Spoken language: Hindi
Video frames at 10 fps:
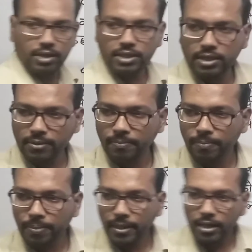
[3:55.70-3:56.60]
नहीं जी
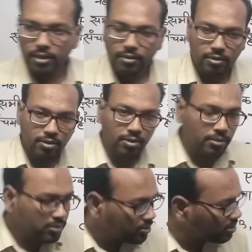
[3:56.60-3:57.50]

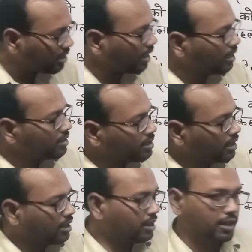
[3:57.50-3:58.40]
क्रम को ध्यान
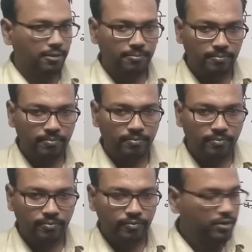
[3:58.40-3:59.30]
दे रहे हैं
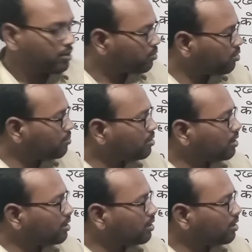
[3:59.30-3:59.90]
तो हम